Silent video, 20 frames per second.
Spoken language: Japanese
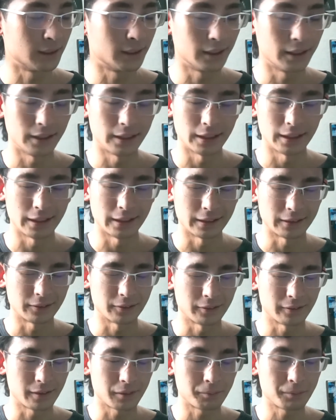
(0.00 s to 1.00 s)
えー、っ
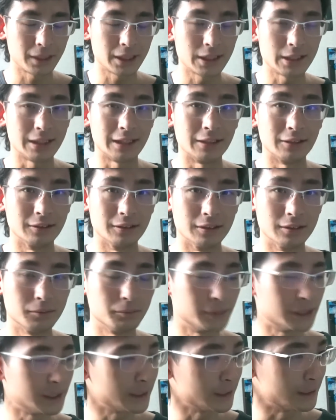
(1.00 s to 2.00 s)
と、ザ・ビギニング、
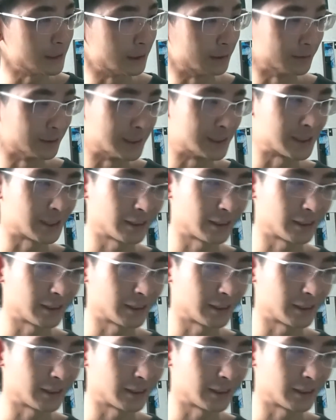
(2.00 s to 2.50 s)
ビギニングでし